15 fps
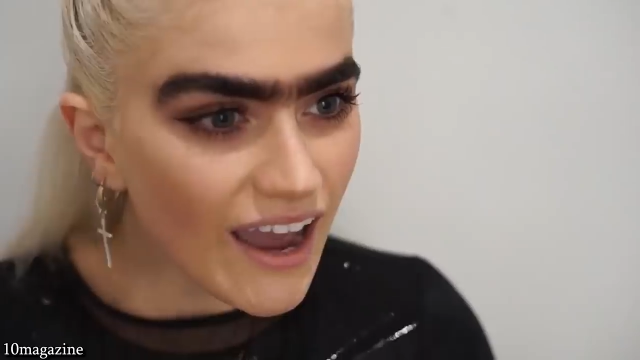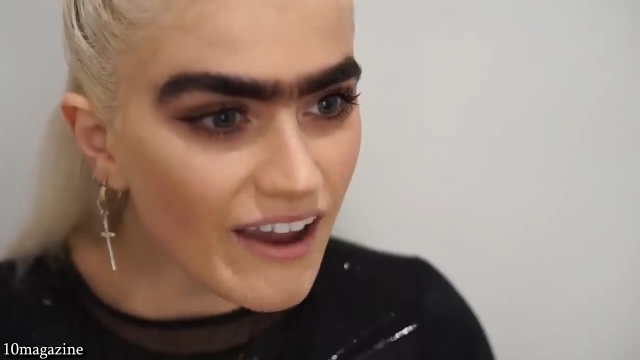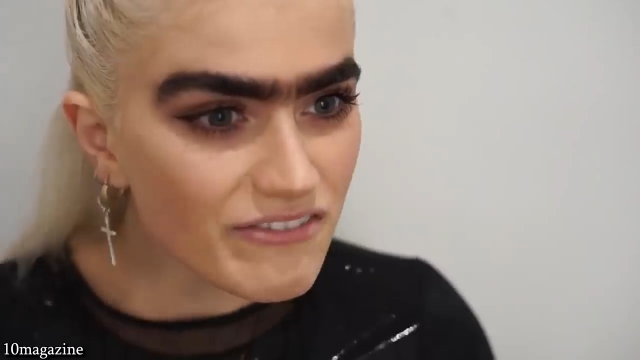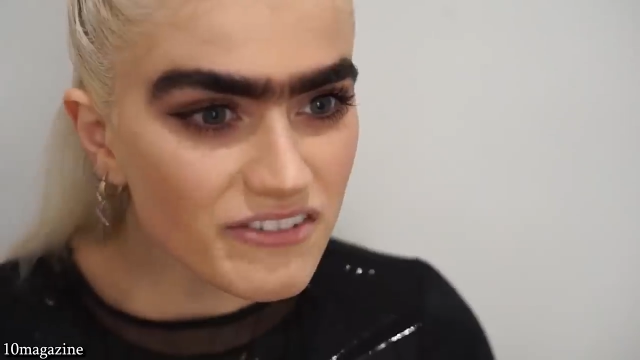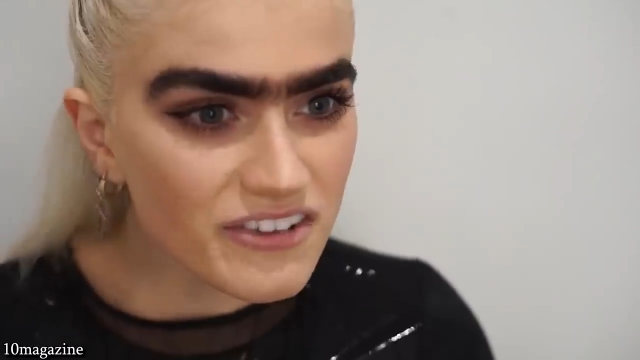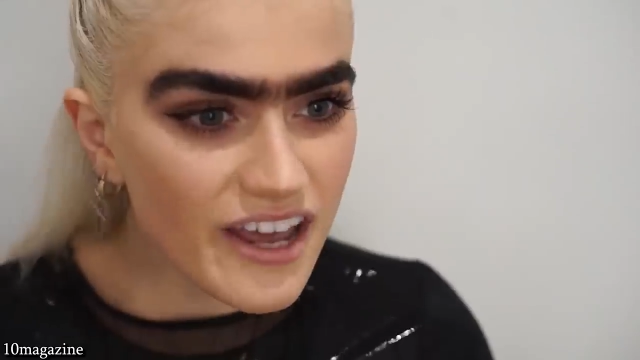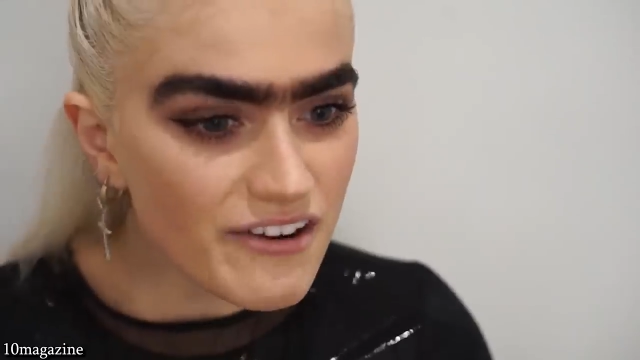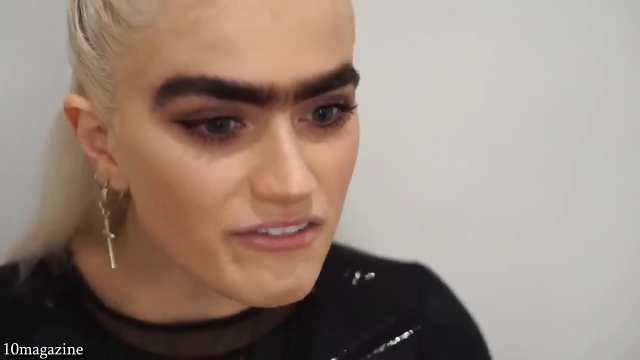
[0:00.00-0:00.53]
In
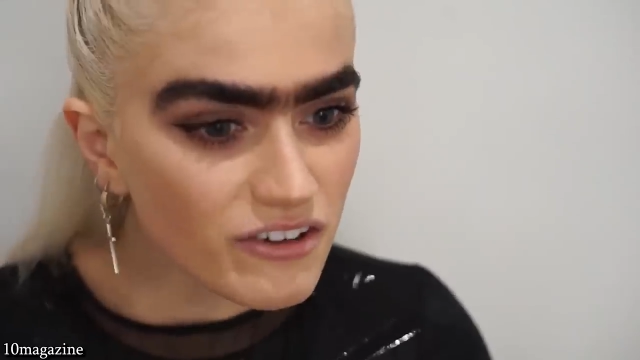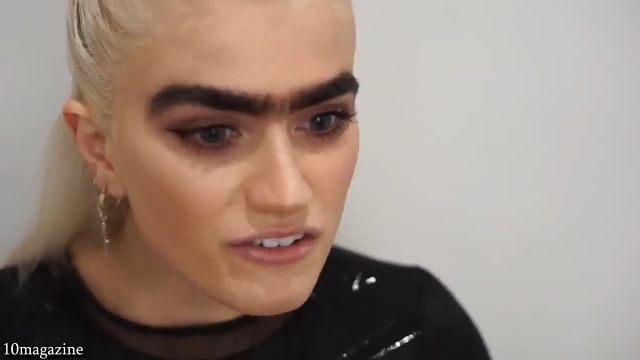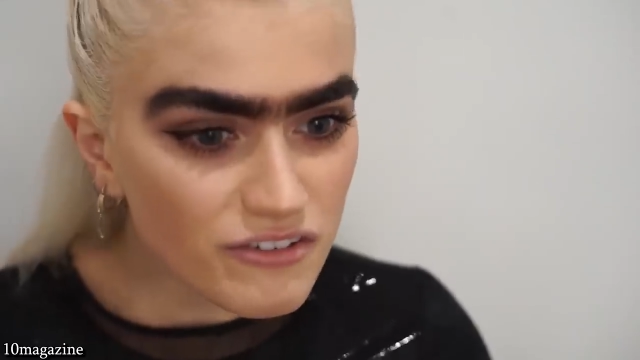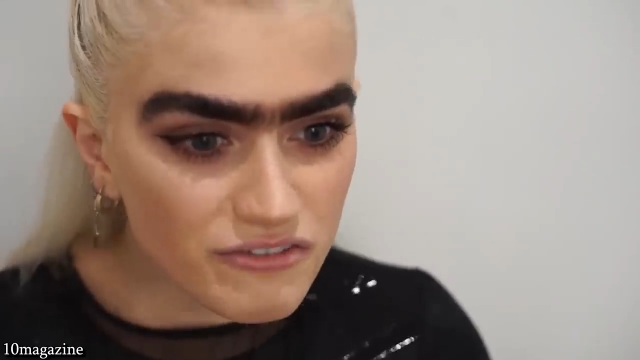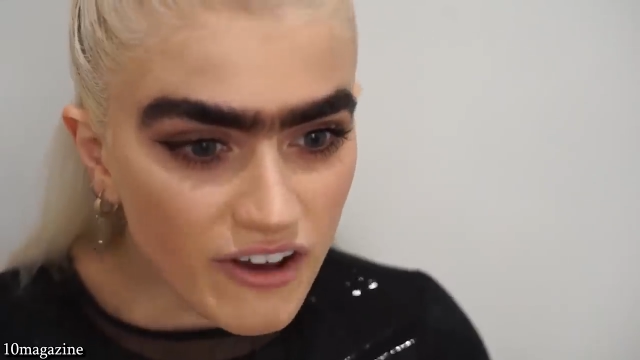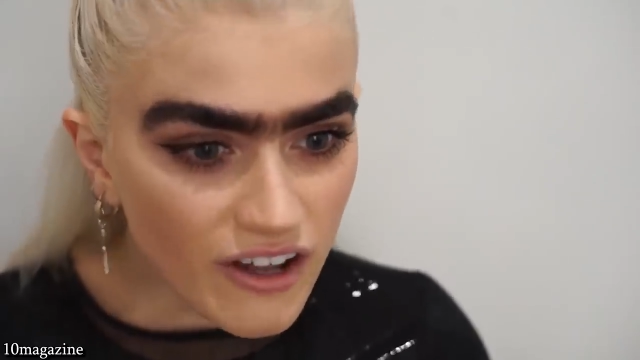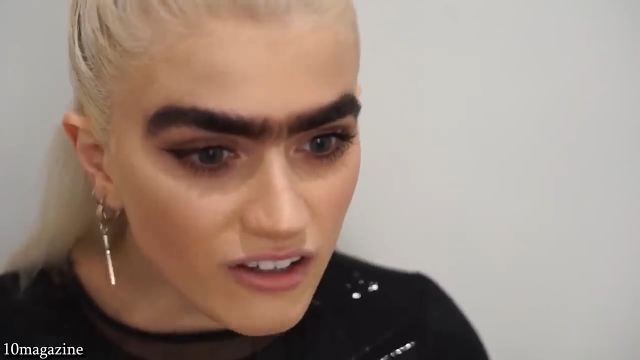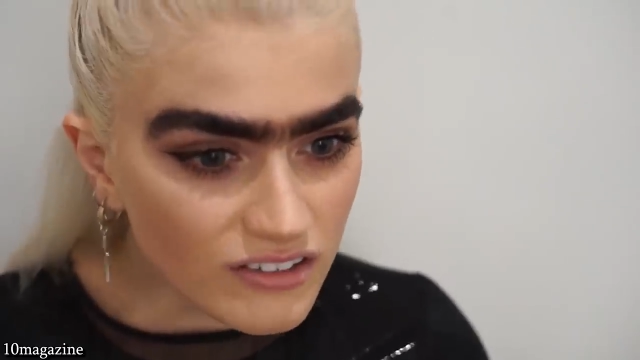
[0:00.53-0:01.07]
più,
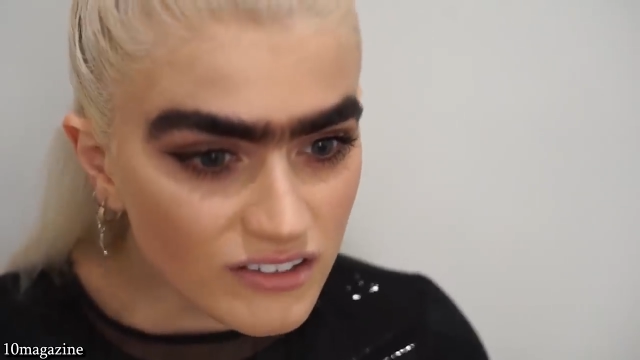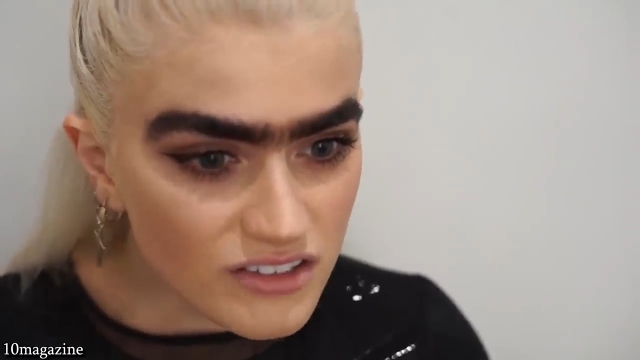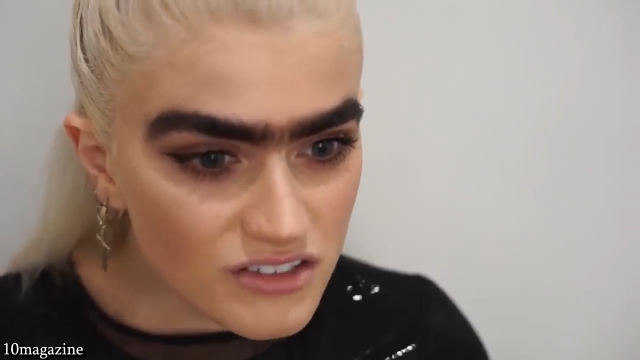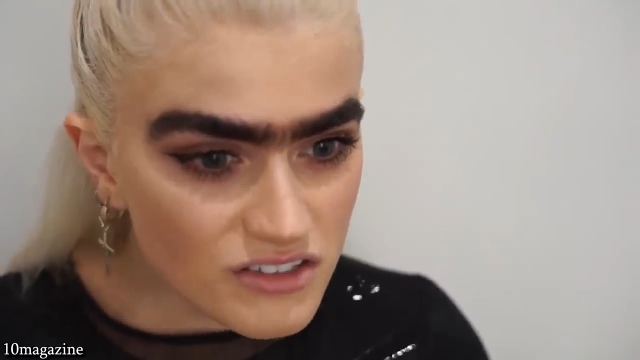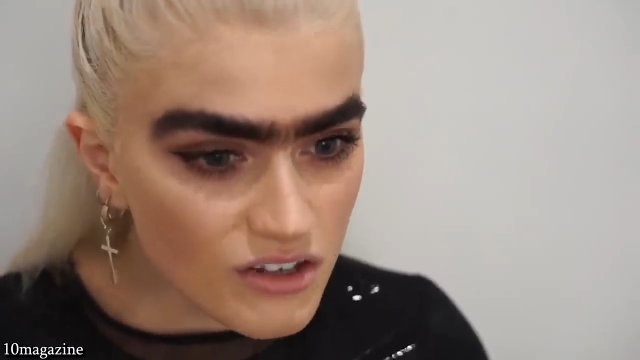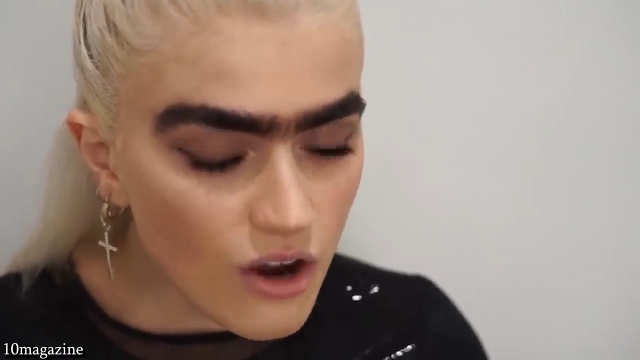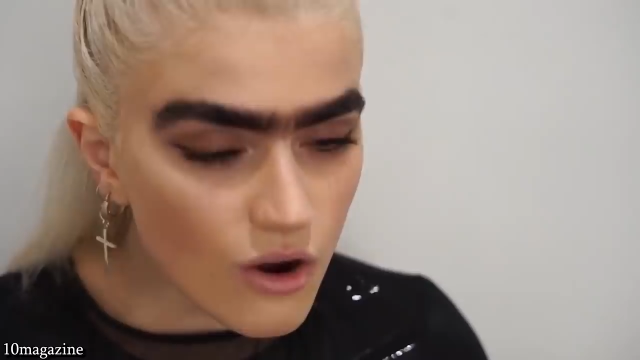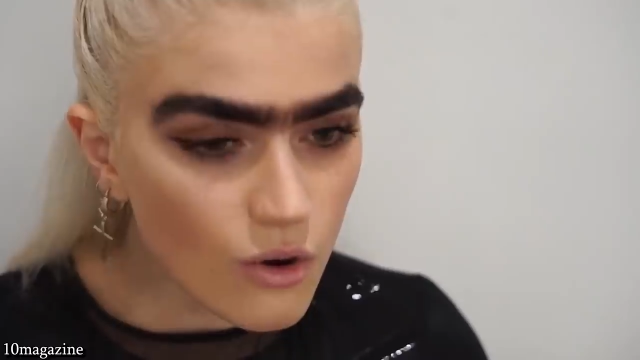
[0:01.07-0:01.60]
in un'intervista ha